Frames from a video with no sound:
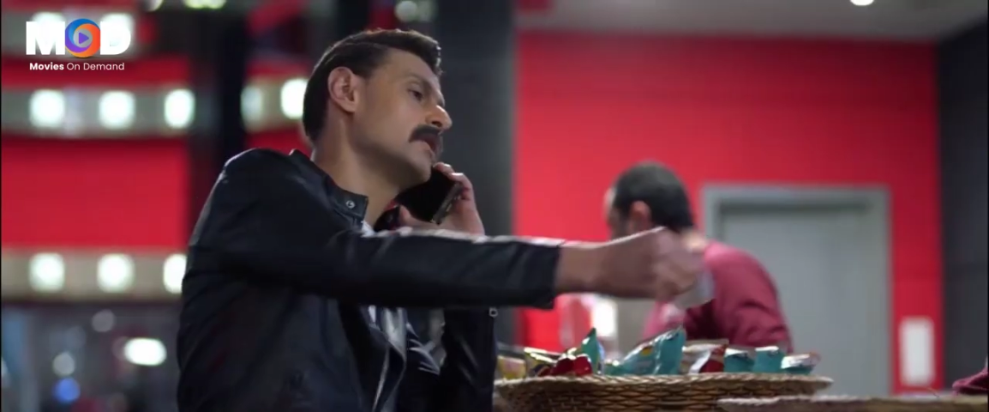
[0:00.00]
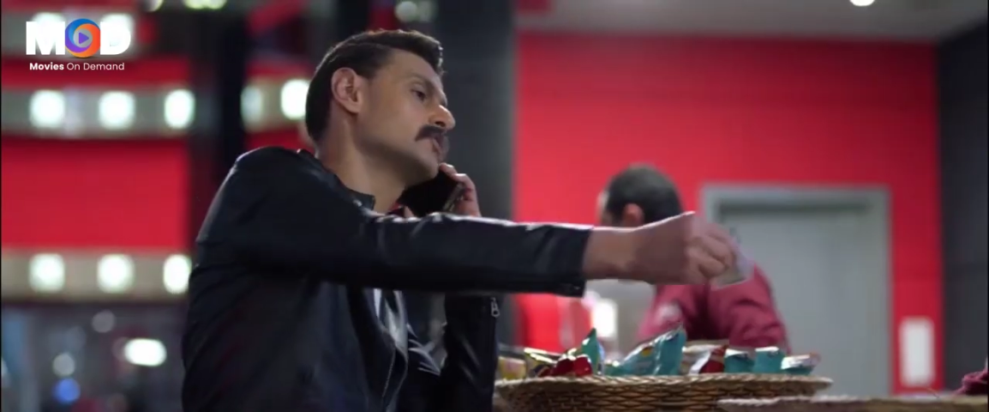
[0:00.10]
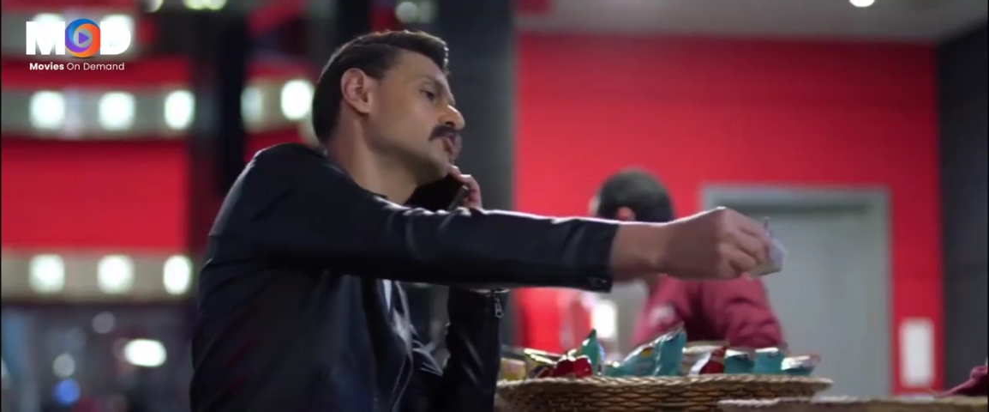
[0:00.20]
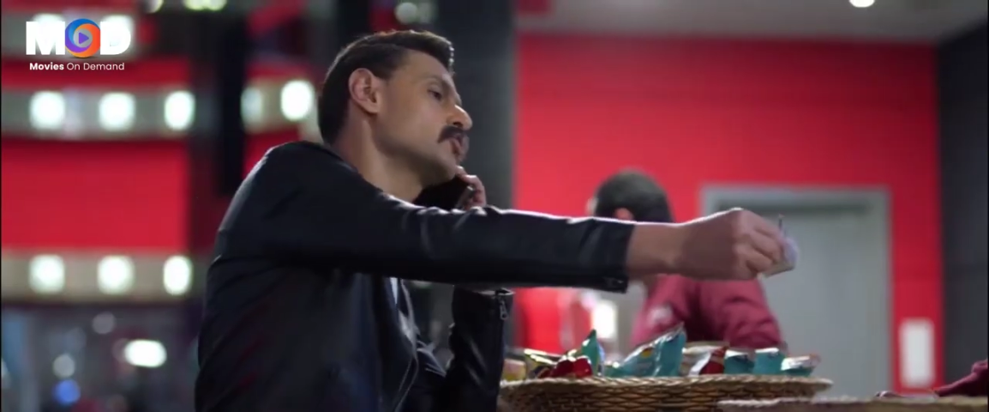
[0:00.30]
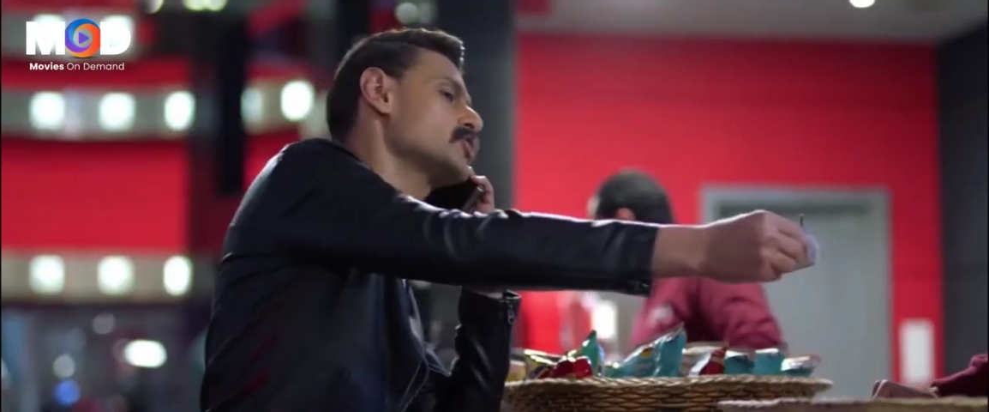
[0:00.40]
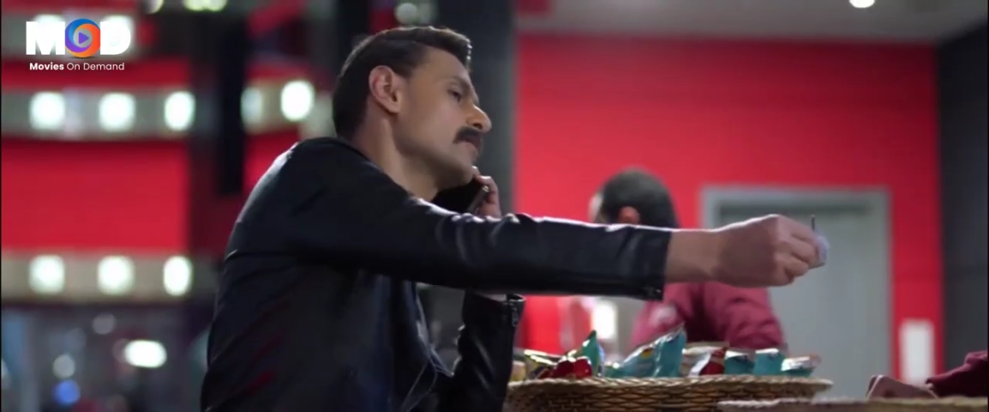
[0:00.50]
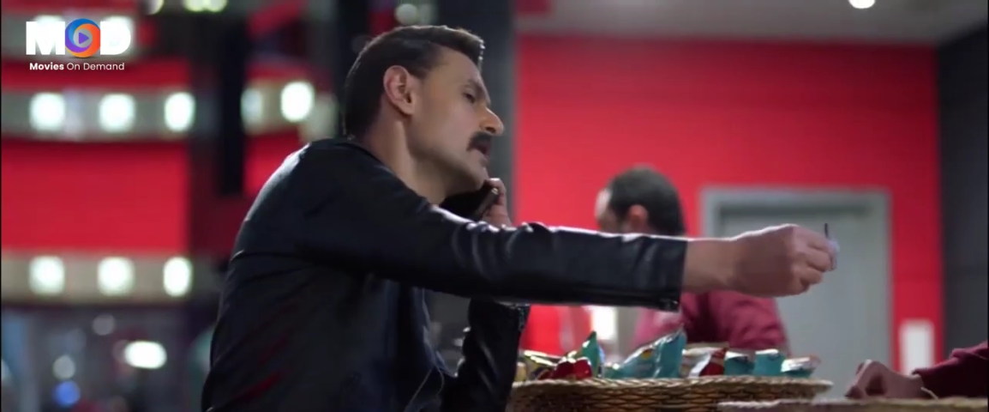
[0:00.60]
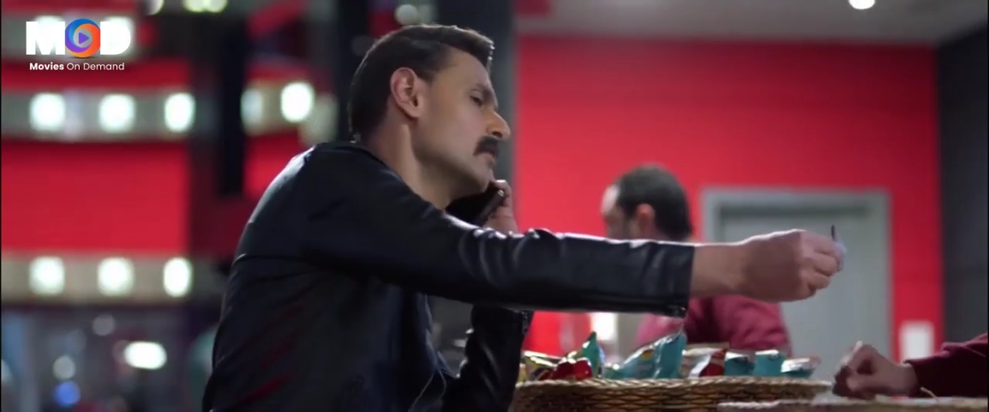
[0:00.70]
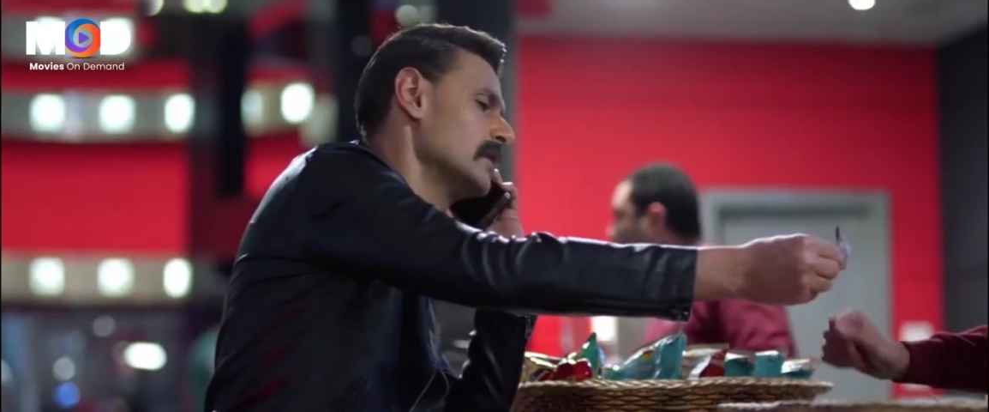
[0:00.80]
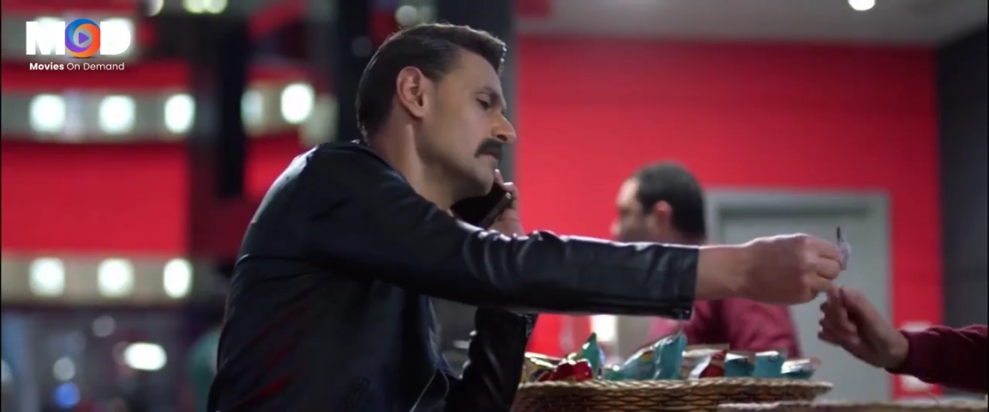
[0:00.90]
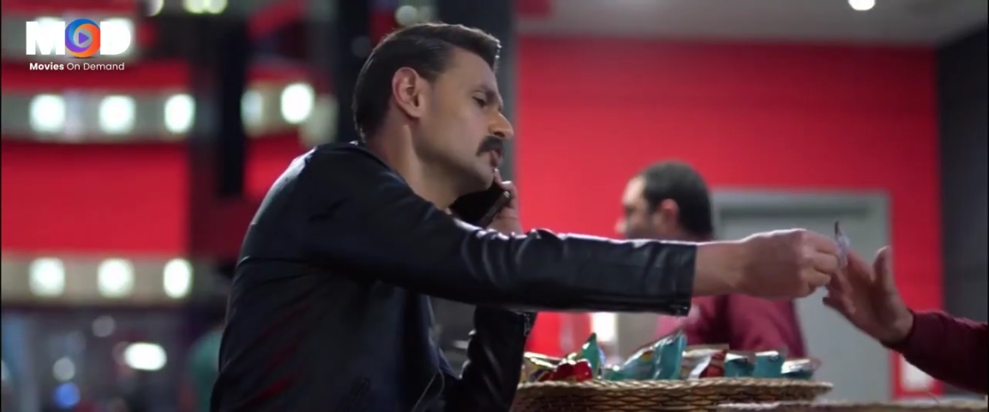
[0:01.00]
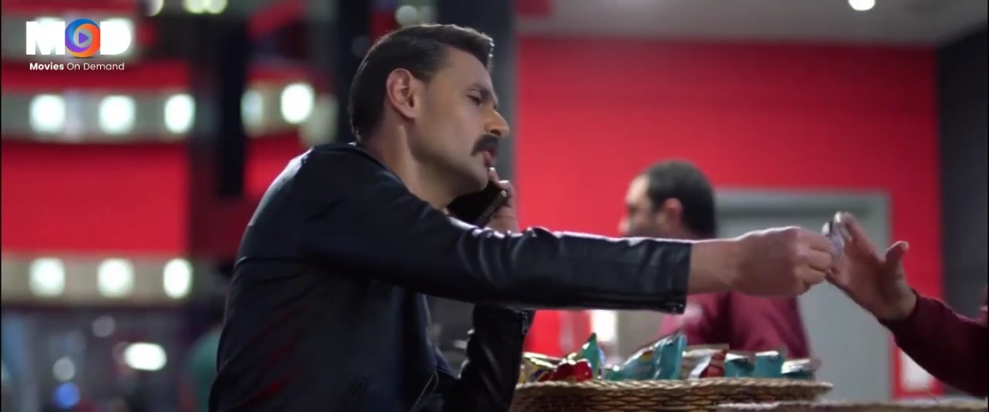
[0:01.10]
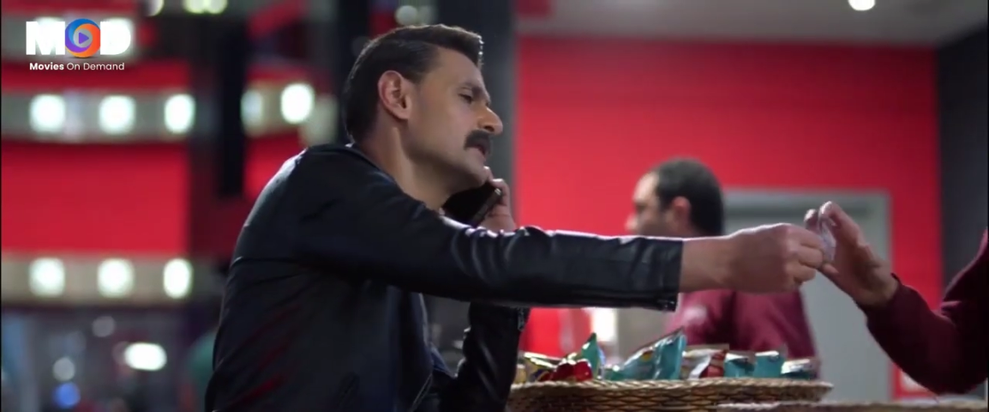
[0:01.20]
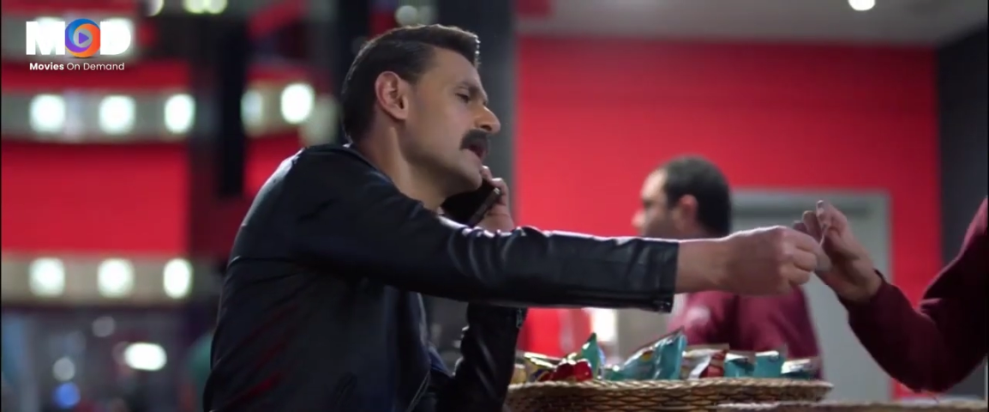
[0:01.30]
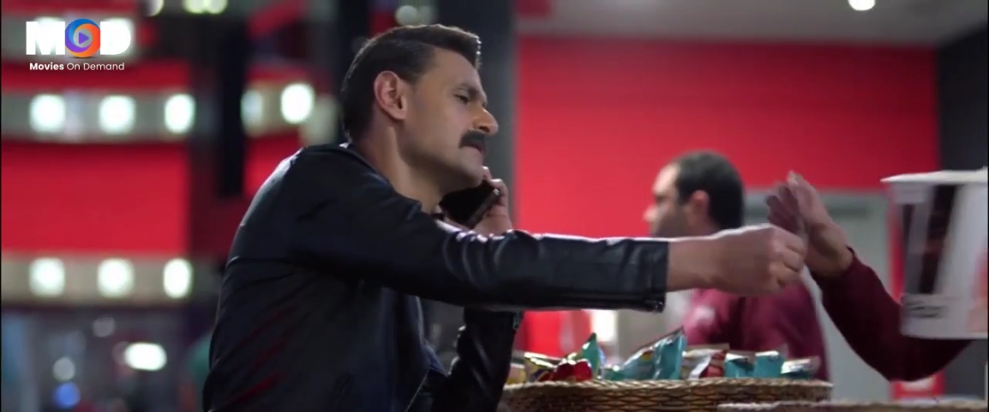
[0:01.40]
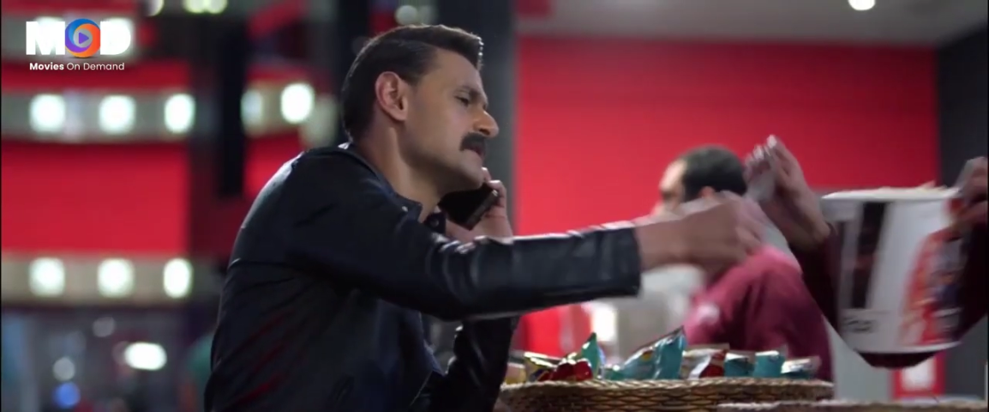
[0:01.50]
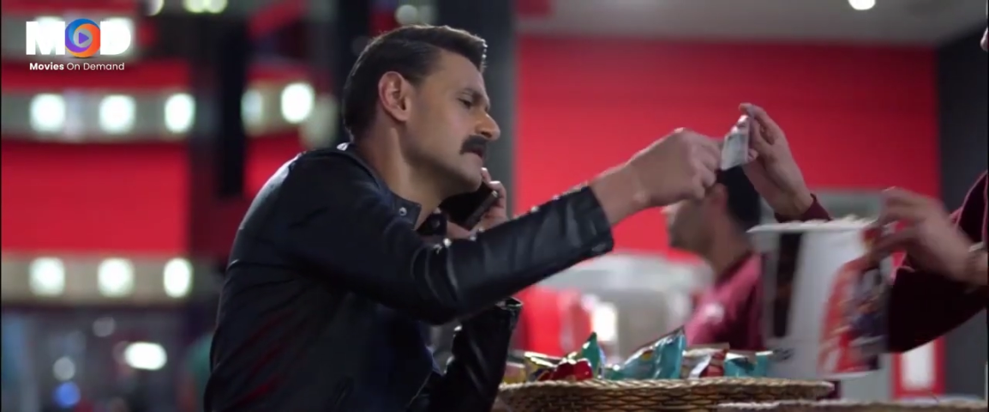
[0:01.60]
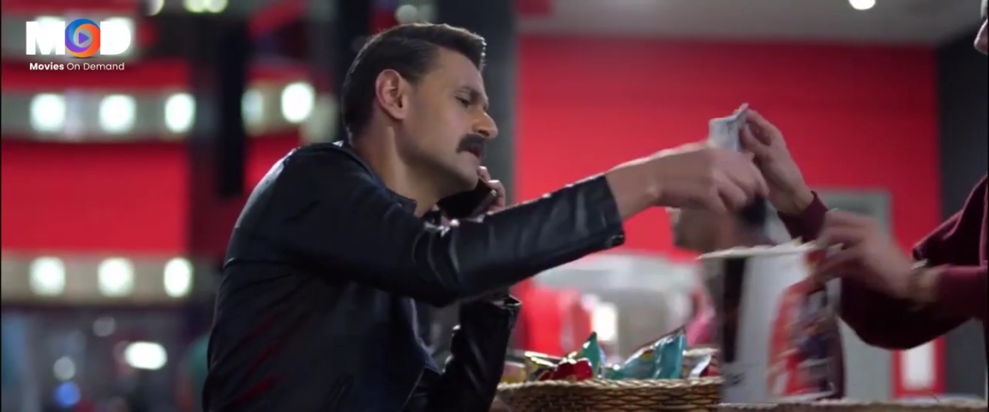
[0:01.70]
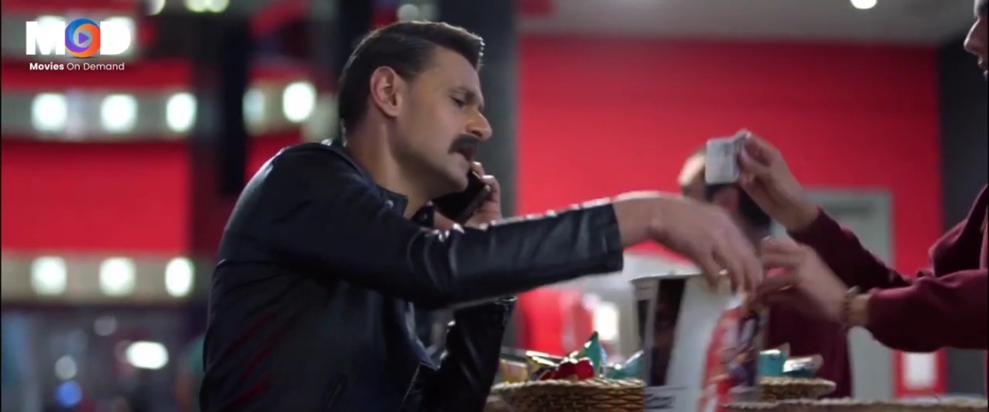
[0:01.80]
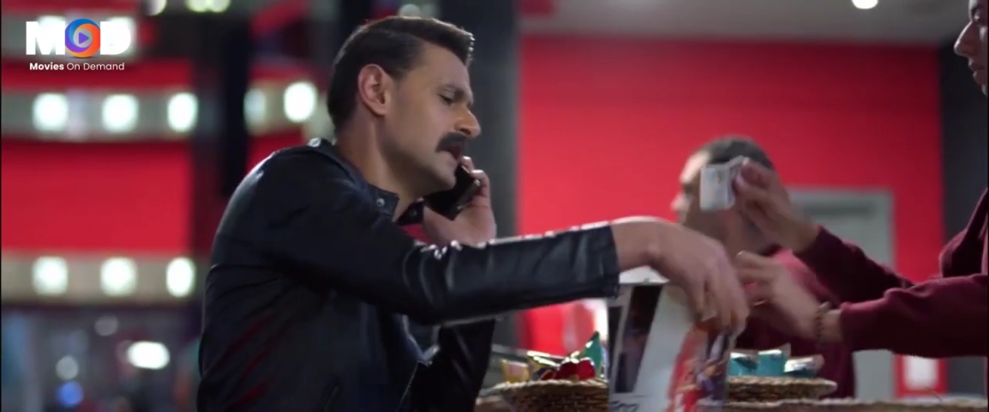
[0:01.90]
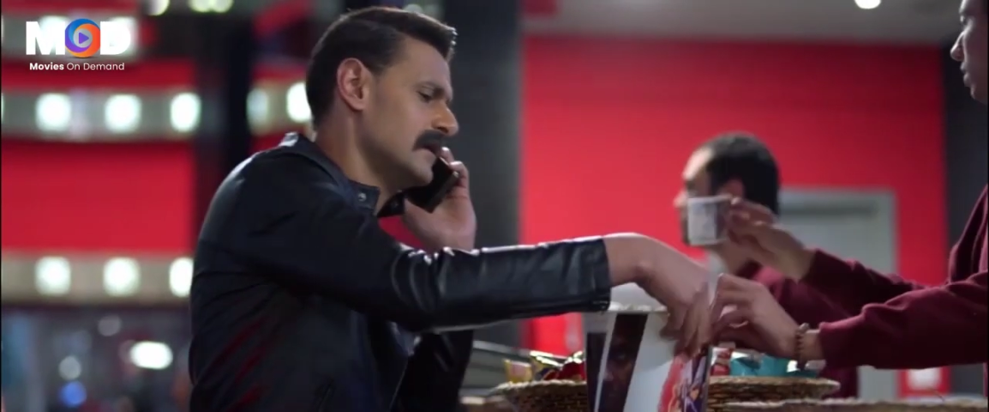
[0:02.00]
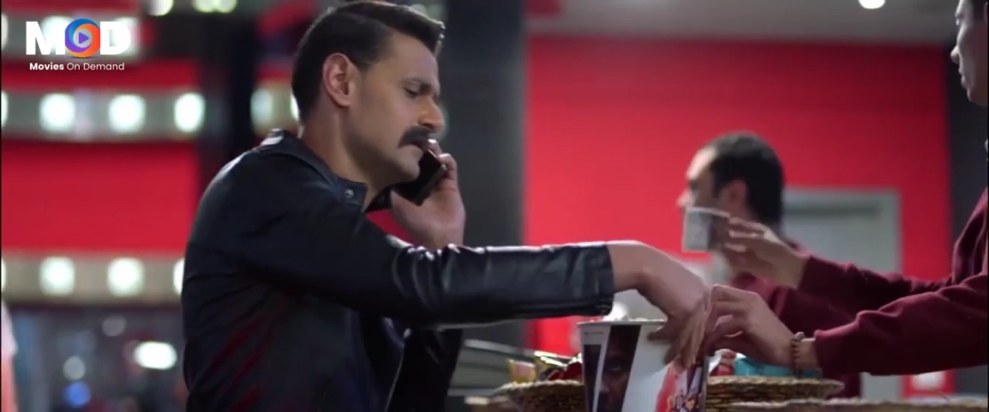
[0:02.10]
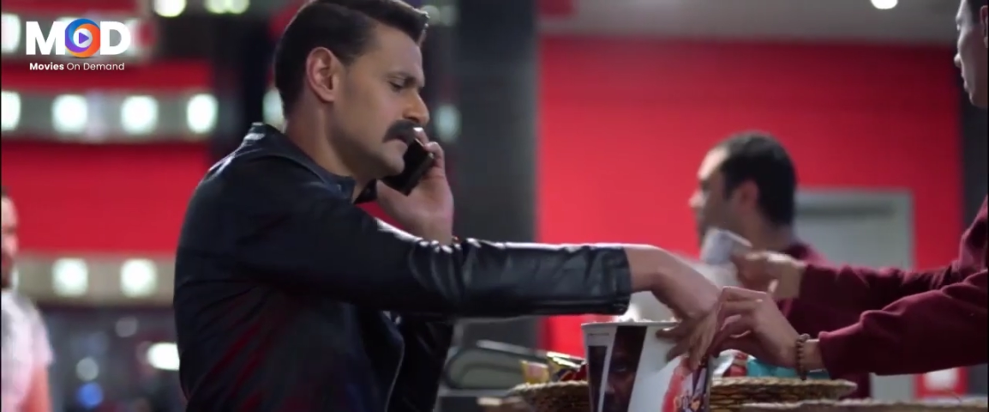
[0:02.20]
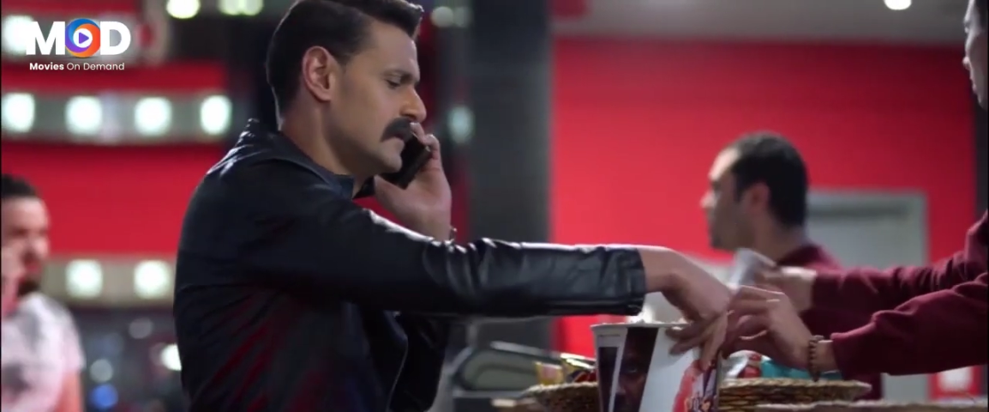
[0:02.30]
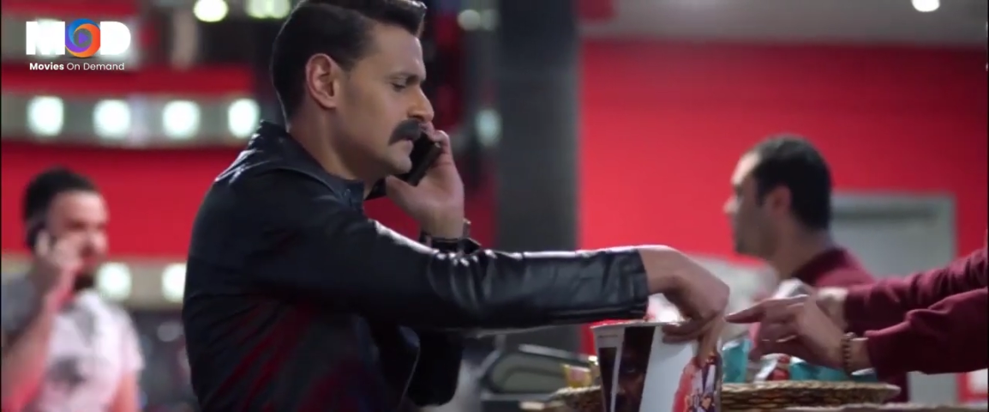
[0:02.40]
ايوه يا دكتور شبراوي الموضوع اتنقل ب 60 نيله